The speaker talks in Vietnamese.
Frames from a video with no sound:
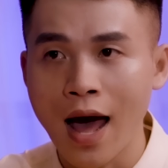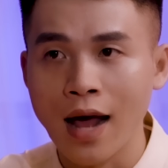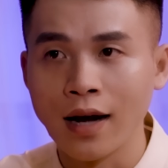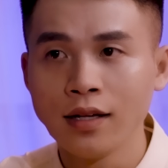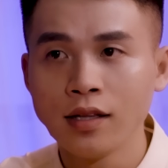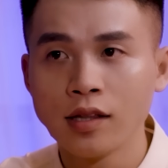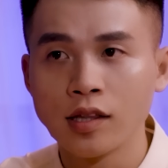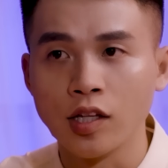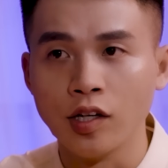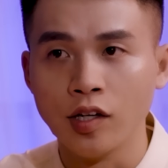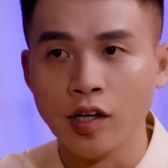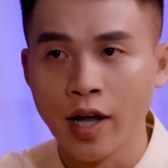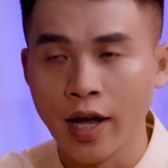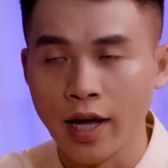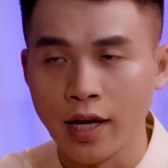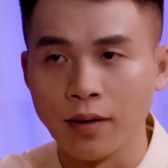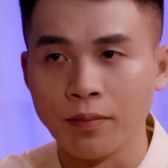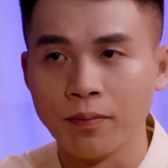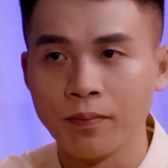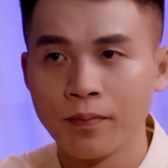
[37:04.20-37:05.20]
án tử
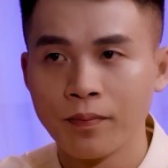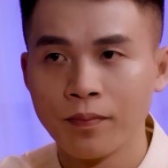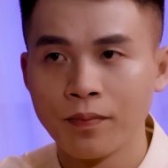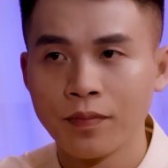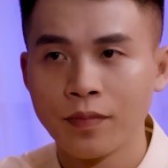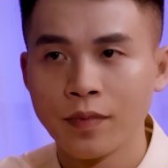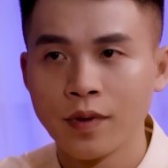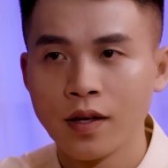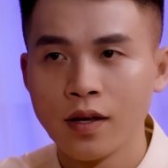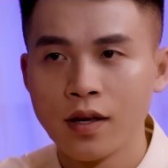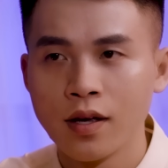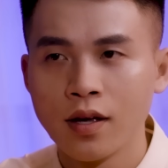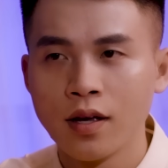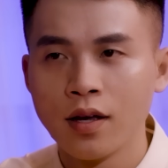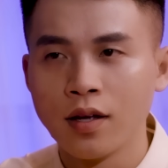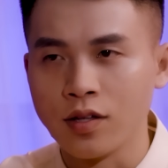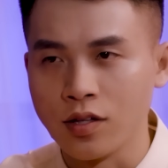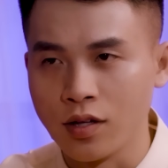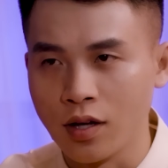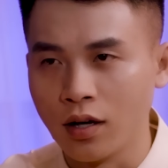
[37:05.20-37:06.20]
hình.
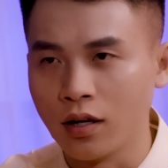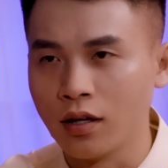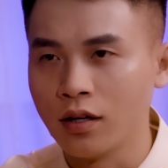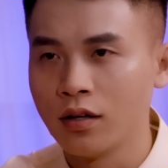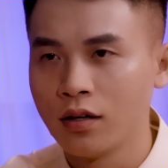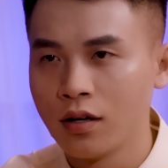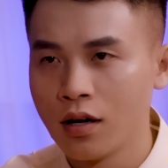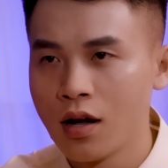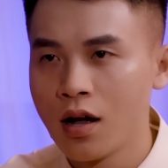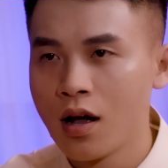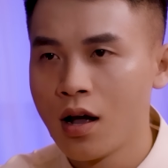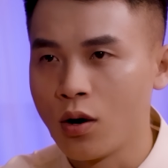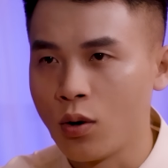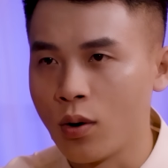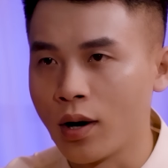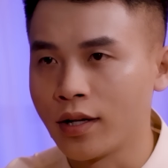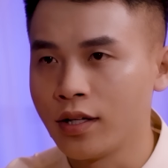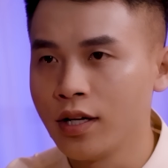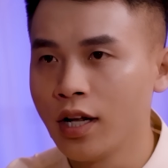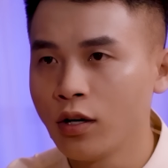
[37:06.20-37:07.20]
Nhưng
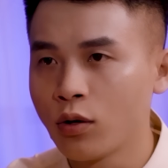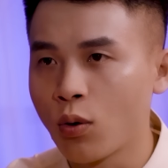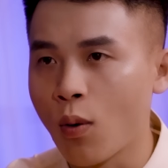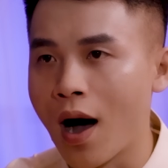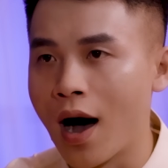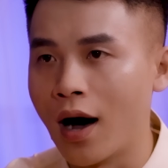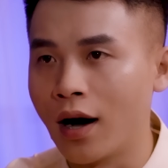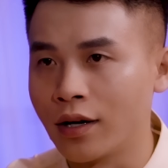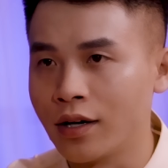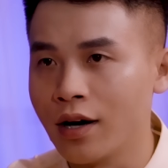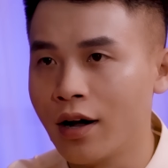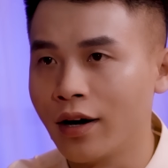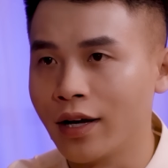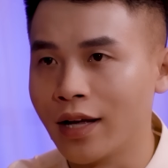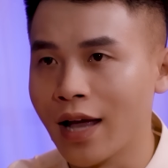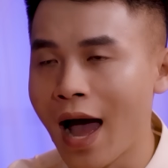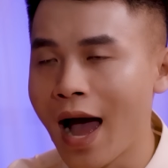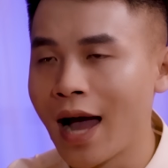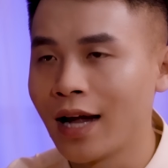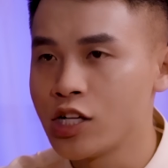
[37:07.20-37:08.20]
luật nhân quả ở
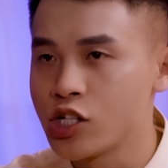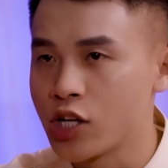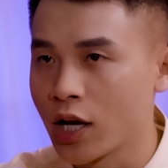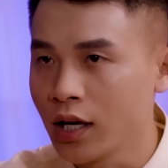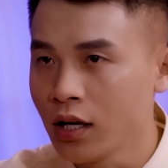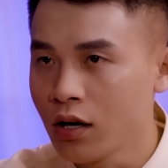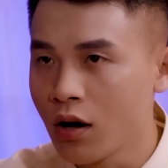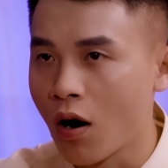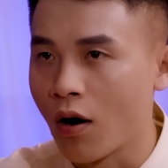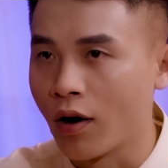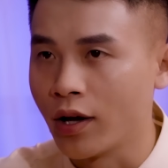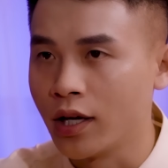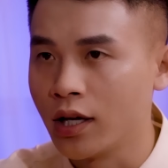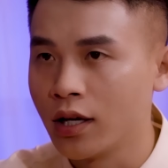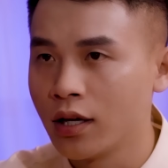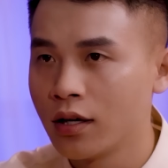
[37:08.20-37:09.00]
đời ai tránh khỏi,